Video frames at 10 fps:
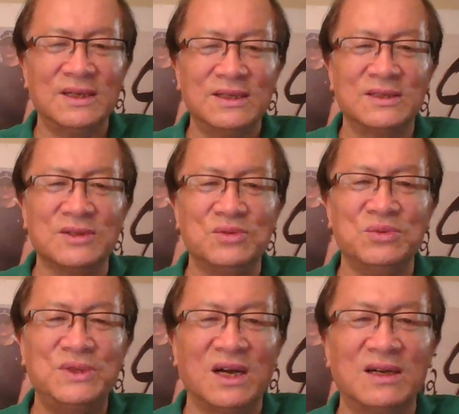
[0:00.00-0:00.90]
这个
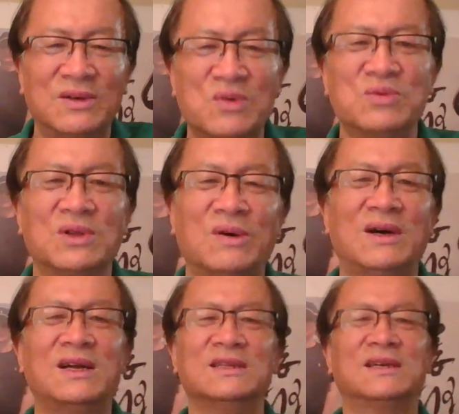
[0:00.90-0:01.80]
局长啊，龚道
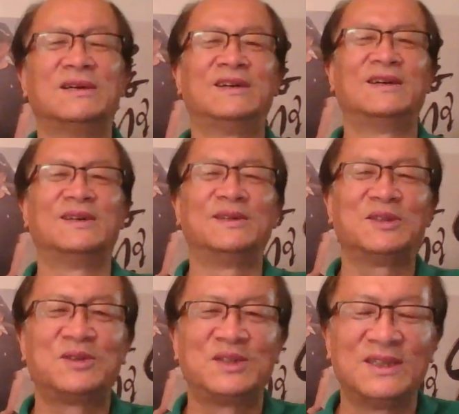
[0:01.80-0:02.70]
安啊，
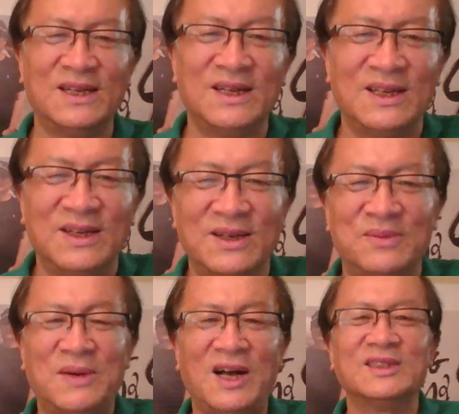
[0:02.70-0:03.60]
那都是
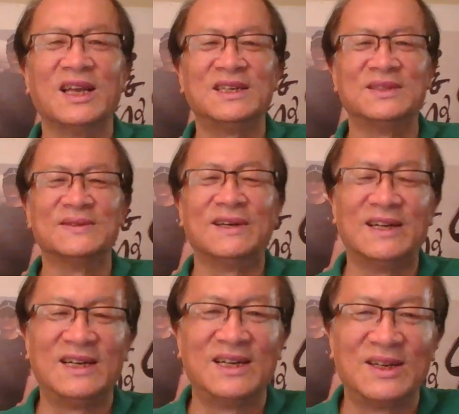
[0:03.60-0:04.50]
马仔是
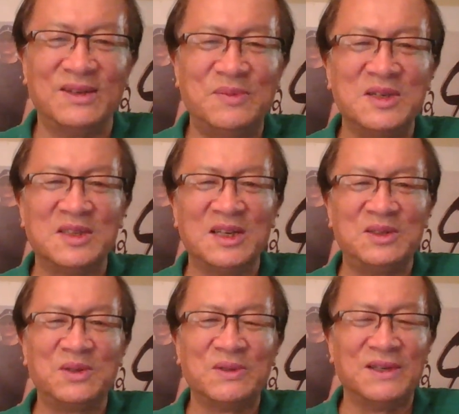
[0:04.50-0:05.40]
吧？孟
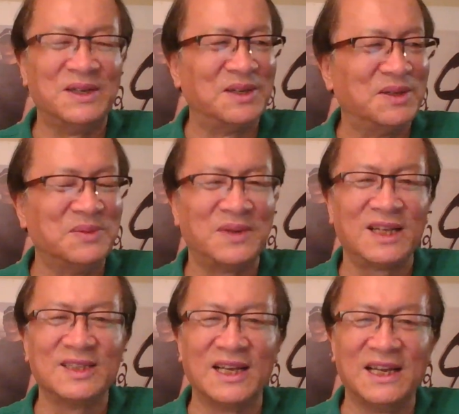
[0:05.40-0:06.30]
建柱的
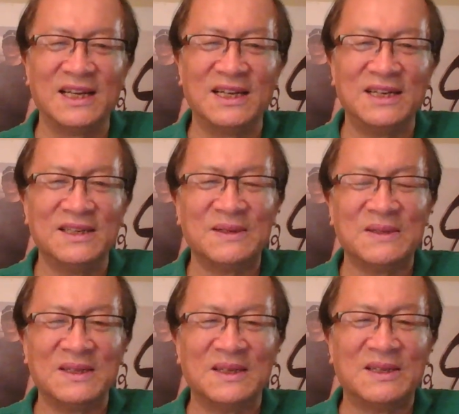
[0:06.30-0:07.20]
马仔啊，
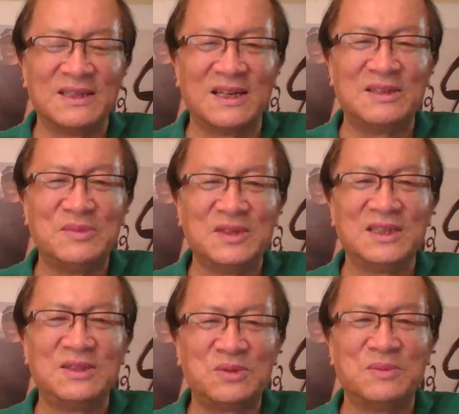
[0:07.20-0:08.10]
但是孟
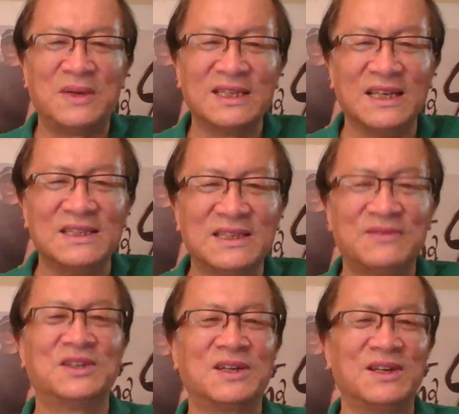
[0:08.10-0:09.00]
建柱的马仔，你在
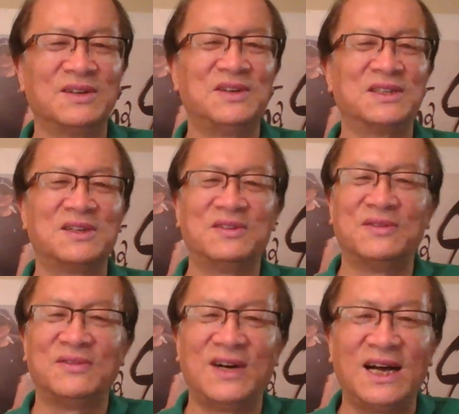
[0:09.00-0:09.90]
网上往
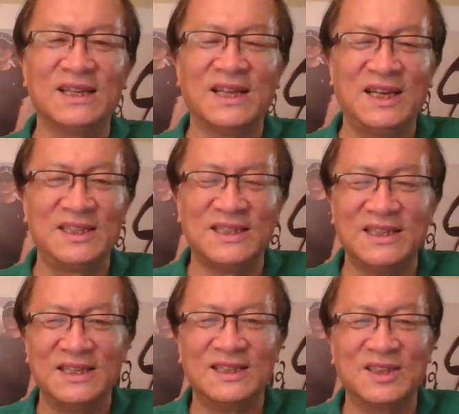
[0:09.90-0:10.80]
上挖，那还是
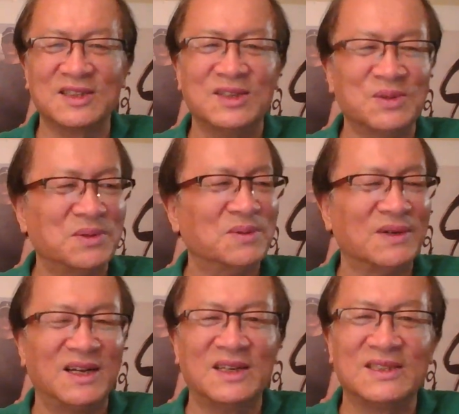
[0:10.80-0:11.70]
曾庆红
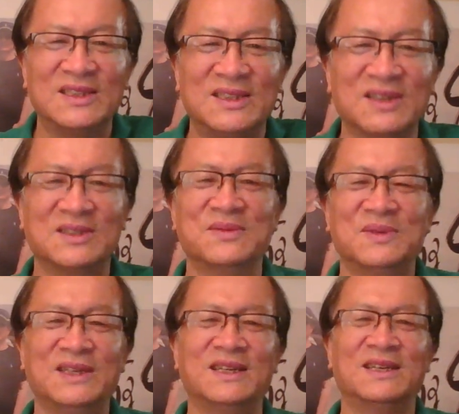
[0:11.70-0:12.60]
啊，还是江泽
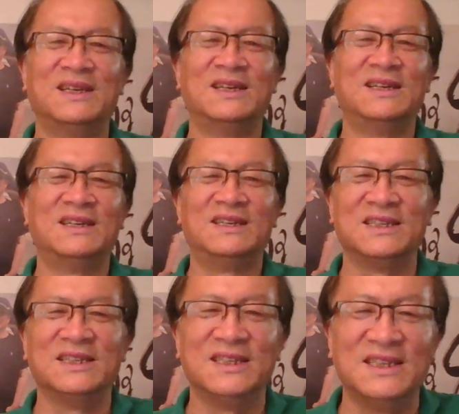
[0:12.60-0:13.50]
民的
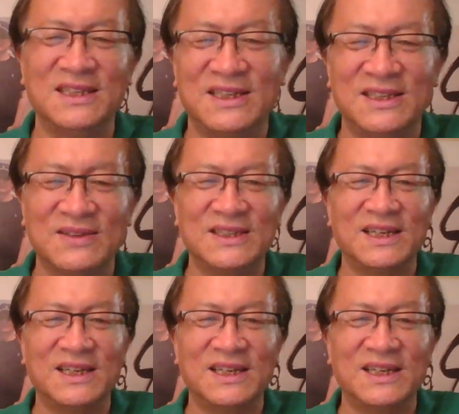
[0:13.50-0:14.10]
这些人，是不是